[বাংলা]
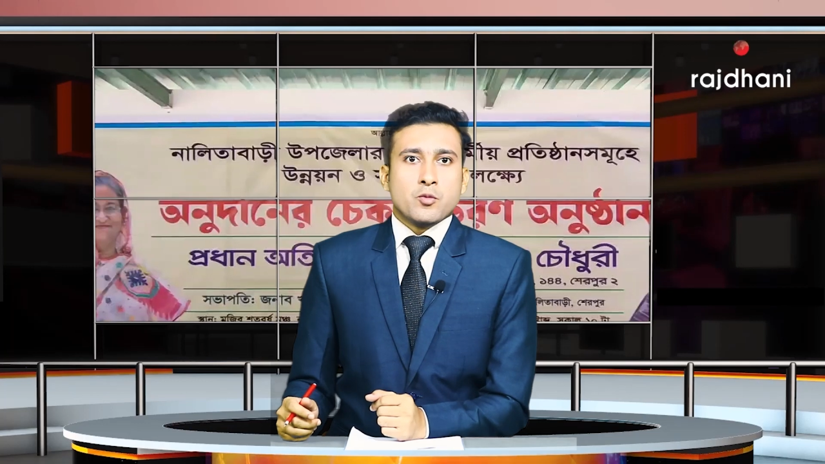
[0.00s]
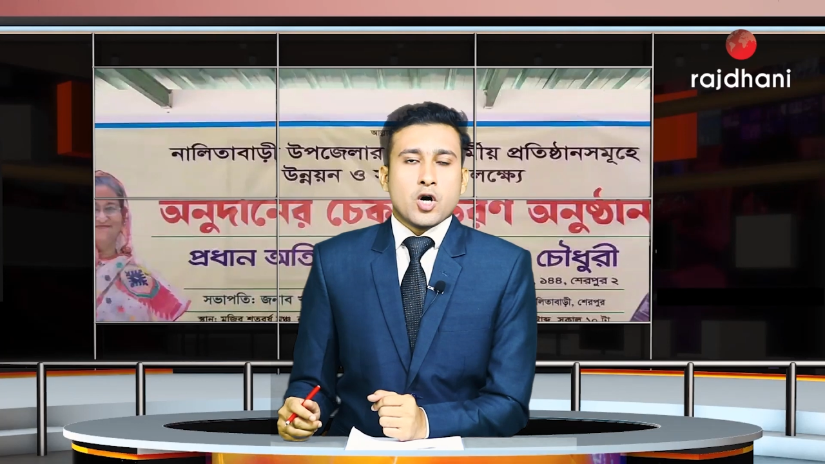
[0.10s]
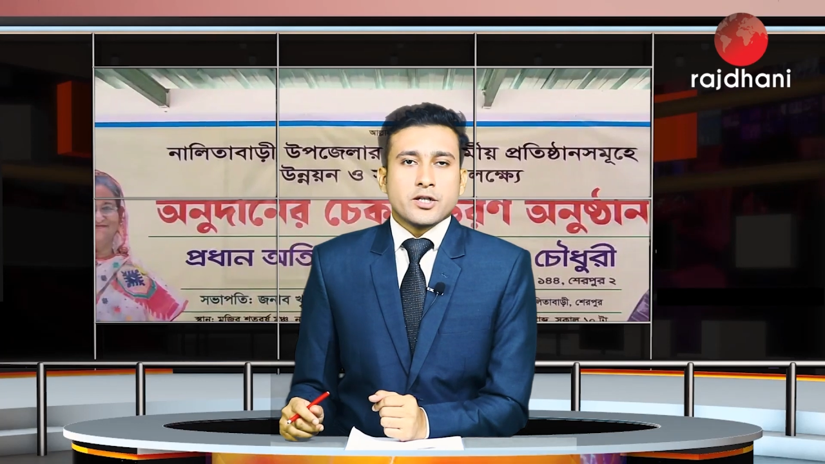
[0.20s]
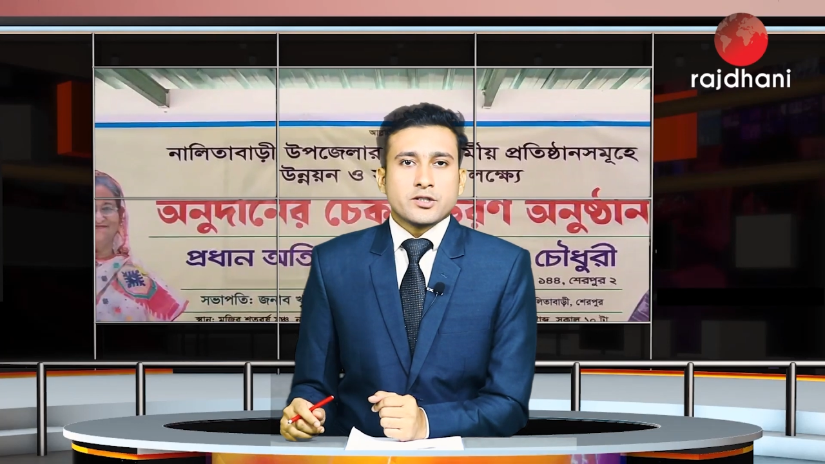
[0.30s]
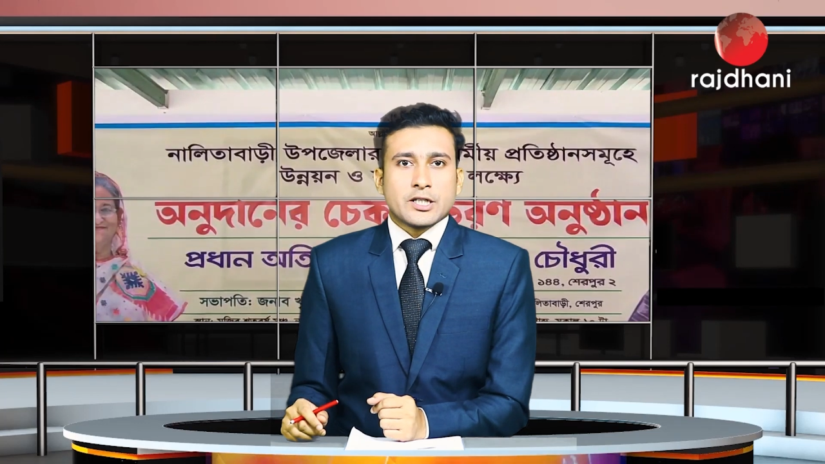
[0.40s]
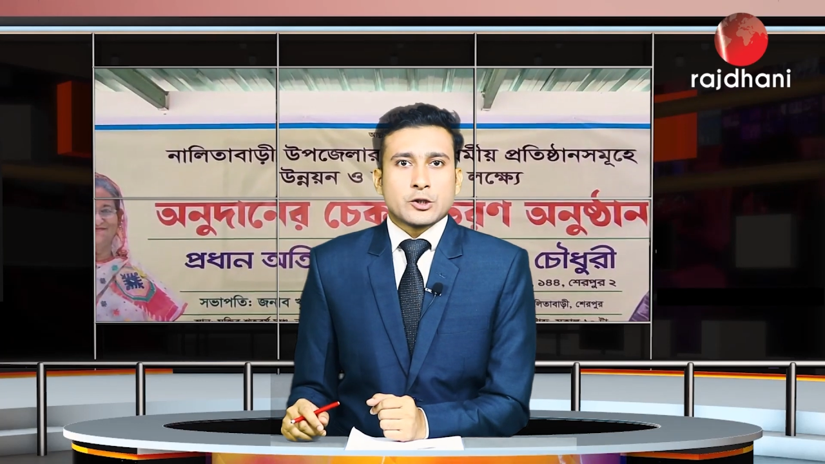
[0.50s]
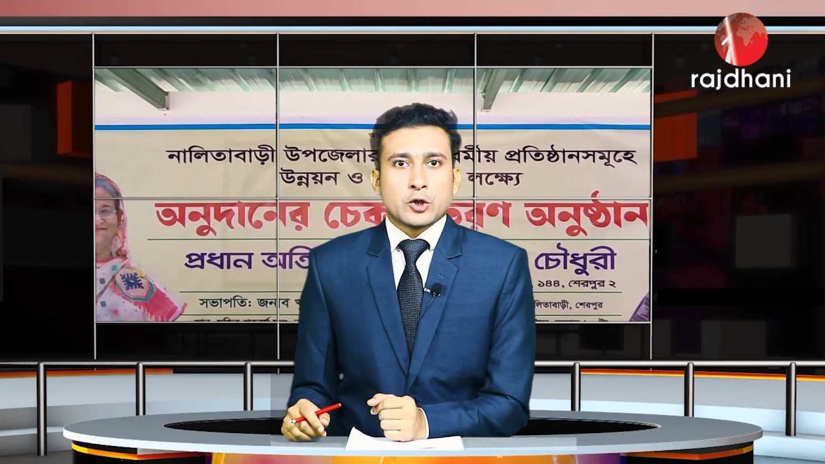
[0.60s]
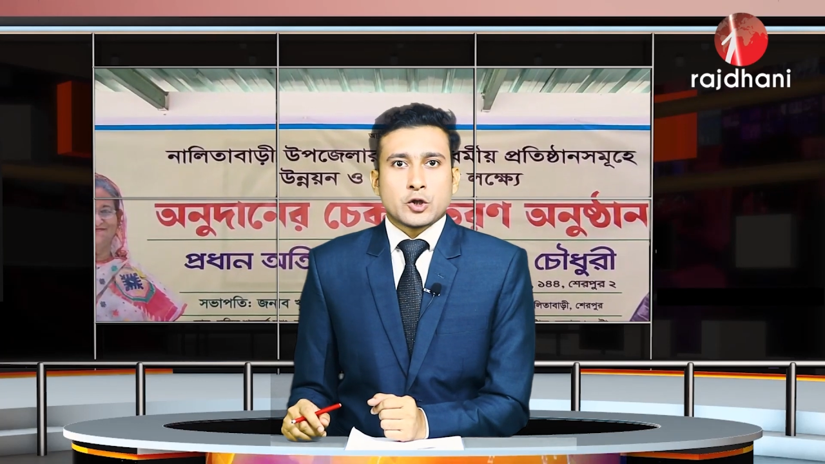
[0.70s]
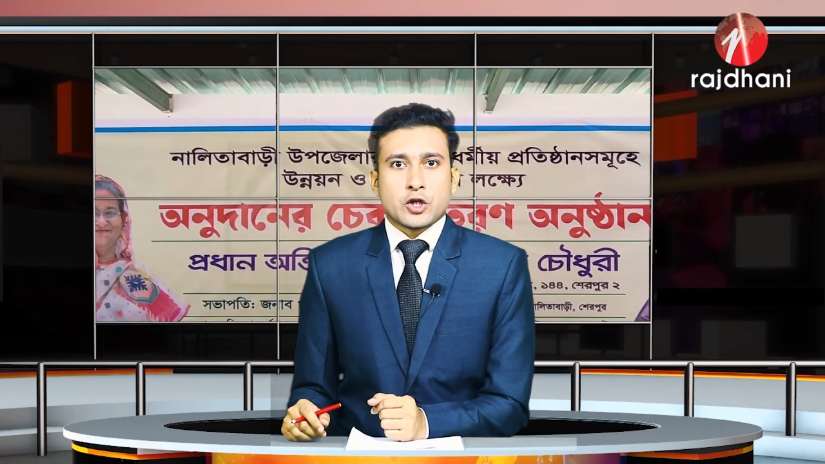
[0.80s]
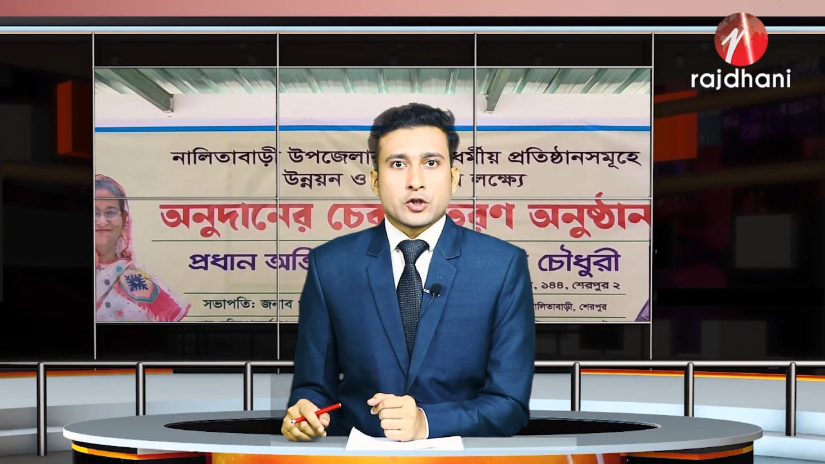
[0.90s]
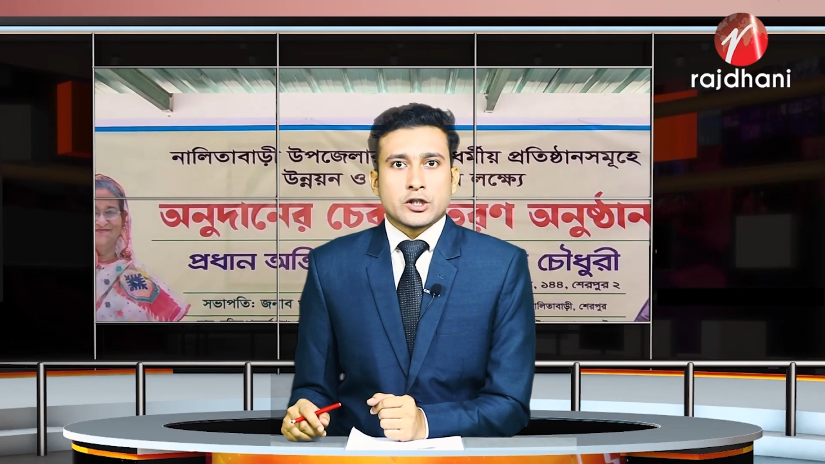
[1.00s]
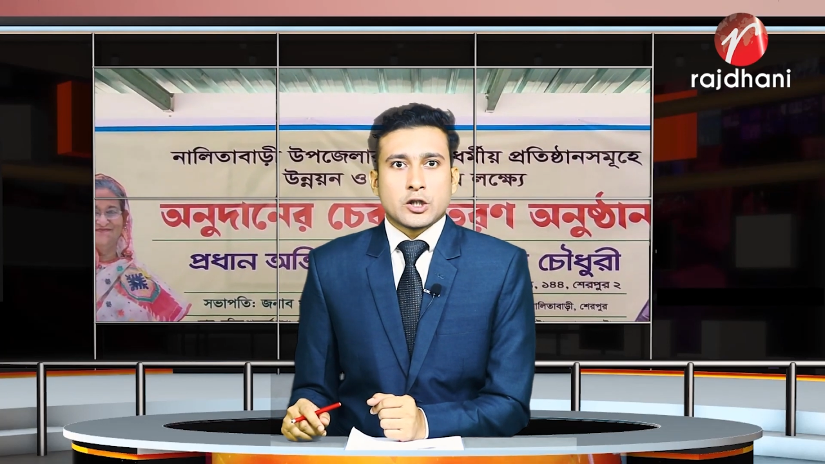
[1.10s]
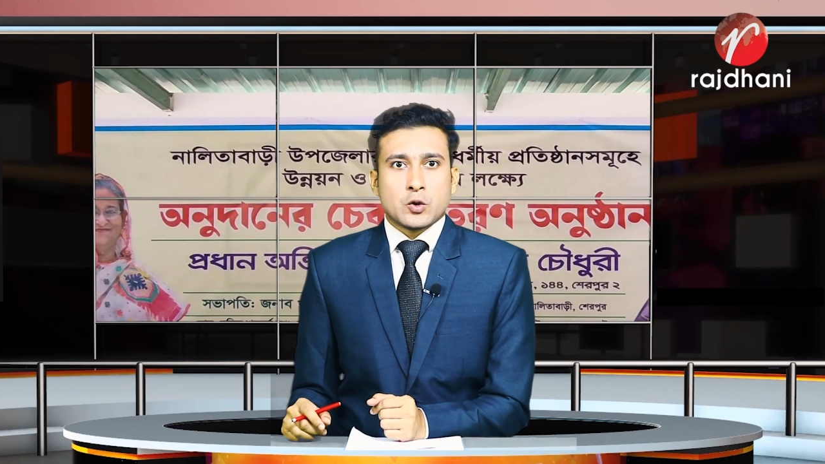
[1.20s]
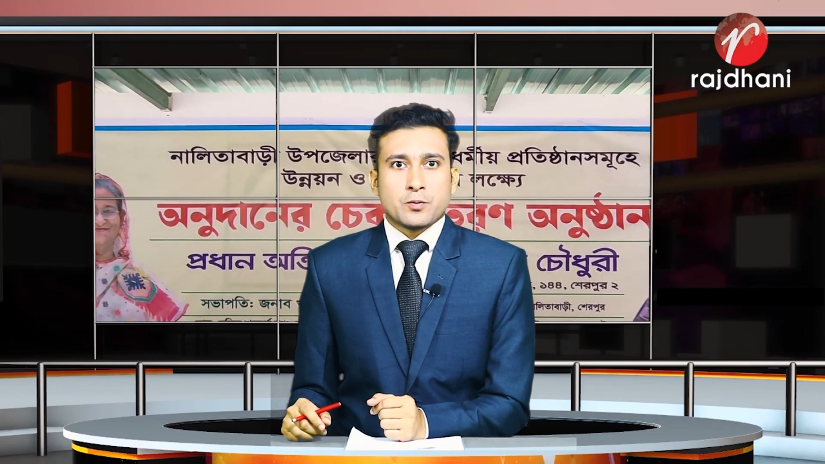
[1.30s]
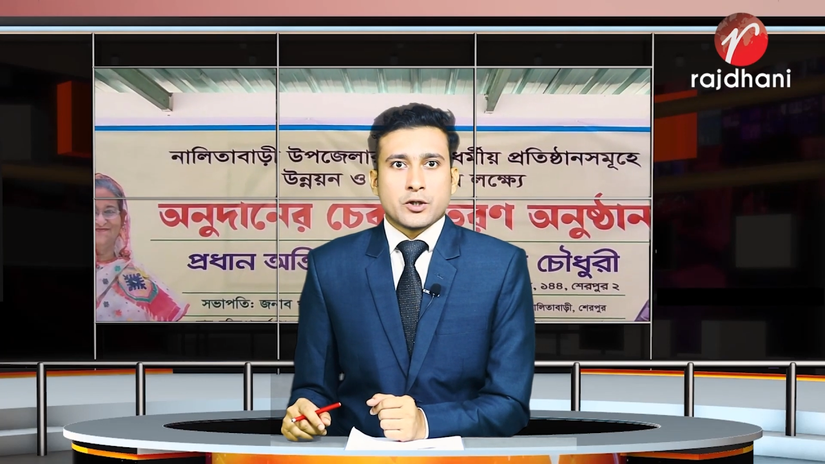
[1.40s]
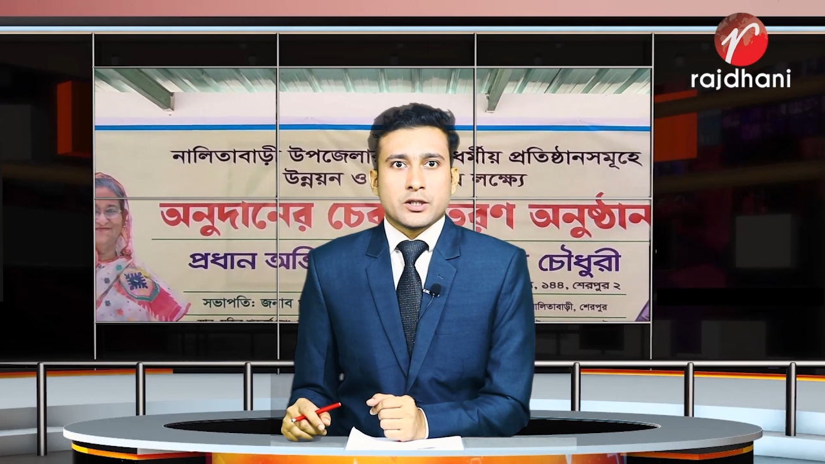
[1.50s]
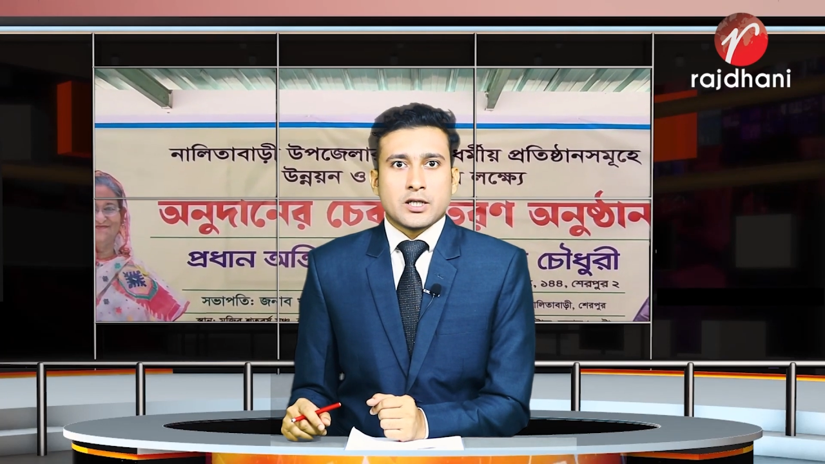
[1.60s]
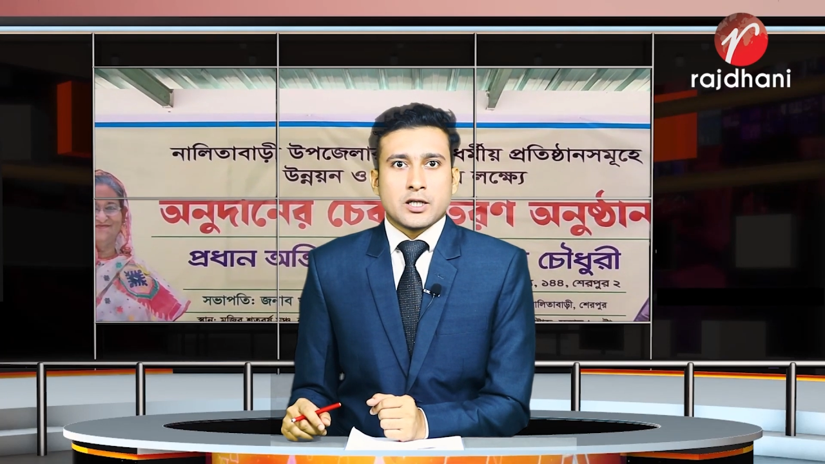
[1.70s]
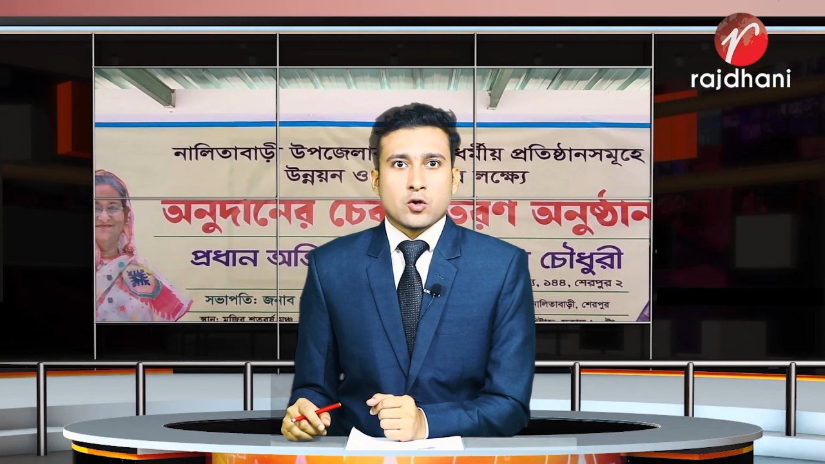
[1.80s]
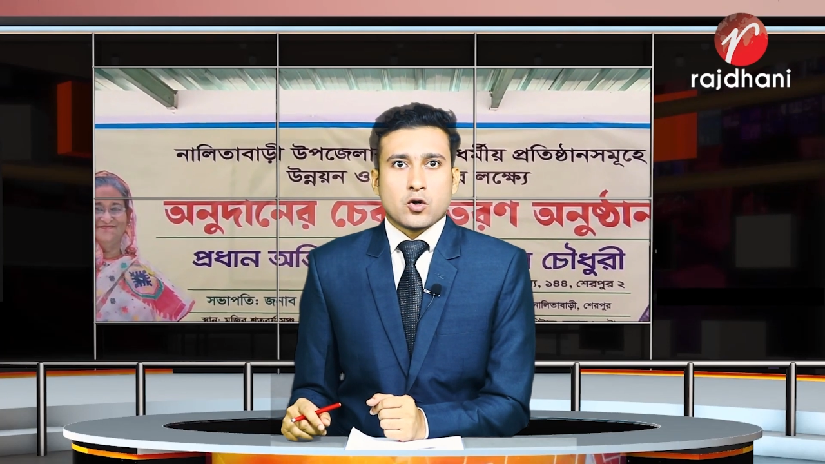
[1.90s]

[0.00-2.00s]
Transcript: মহান জাতীয় সংসদের উপনেতা